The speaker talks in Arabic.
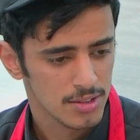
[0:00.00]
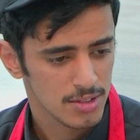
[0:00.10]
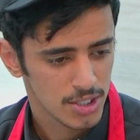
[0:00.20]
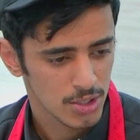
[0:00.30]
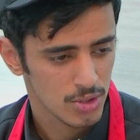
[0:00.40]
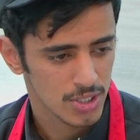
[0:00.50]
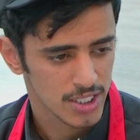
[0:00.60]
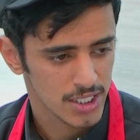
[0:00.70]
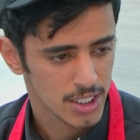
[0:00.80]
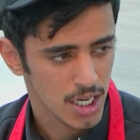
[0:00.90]
ايش اقول لك
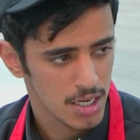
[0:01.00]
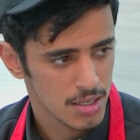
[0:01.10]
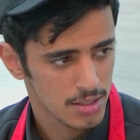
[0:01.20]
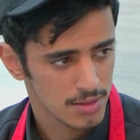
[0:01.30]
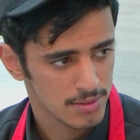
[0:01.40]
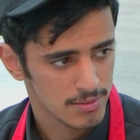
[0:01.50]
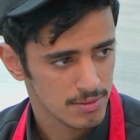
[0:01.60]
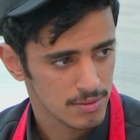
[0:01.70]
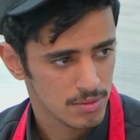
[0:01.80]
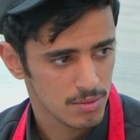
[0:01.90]
يعني كان
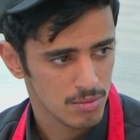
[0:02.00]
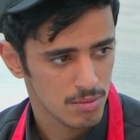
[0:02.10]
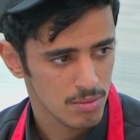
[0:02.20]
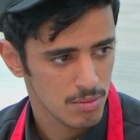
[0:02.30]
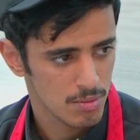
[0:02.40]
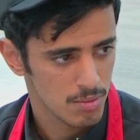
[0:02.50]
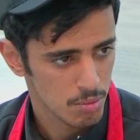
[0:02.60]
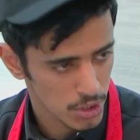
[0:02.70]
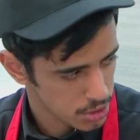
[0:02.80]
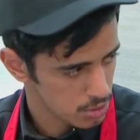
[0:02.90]

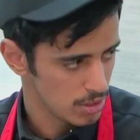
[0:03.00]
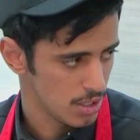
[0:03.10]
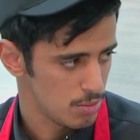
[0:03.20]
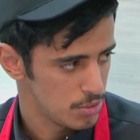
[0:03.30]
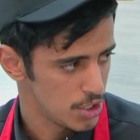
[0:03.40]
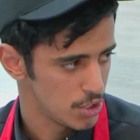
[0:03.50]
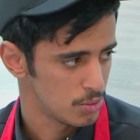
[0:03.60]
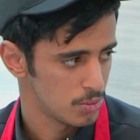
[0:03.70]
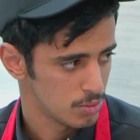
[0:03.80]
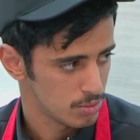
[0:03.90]
محتوي على البيت
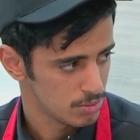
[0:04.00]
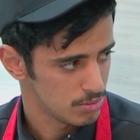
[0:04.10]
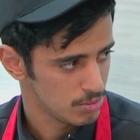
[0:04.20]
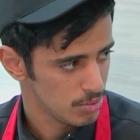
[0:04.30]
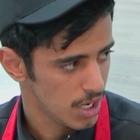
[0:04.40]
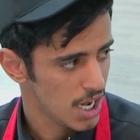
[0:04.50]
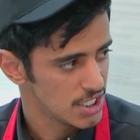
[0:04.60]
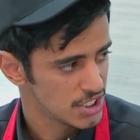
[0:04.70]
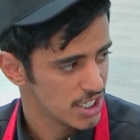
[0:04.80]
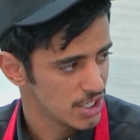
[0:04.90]

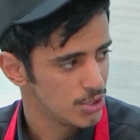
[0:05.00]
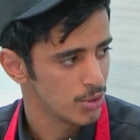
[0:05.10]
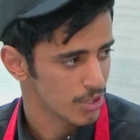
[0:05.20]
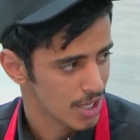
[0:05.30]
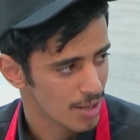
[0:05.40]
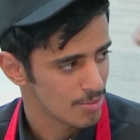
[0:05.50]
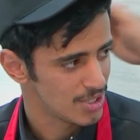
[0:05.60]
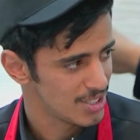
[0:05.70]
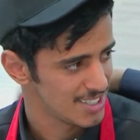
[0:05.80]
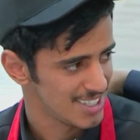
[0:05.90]
وعايشه الدور كان جعله
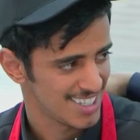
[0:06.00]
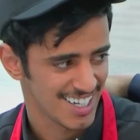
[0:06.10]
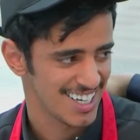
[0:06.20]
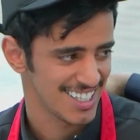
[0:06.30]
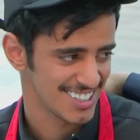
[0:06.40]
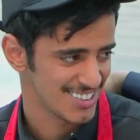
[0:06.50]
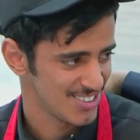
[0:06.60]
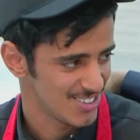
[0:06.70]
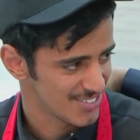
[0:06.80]
والله بعمري الله يطول اني